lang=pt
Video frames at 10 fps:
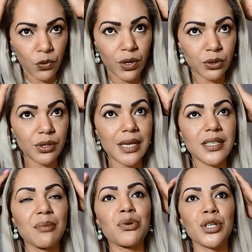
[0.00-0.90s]
quando tá
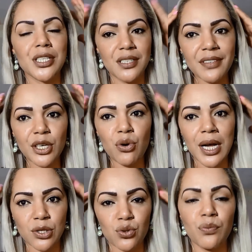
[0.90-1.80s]
sem progressiva, que é o
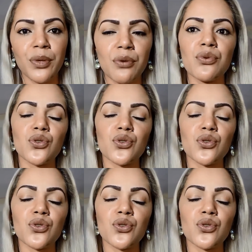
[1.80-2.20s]
caso do meu,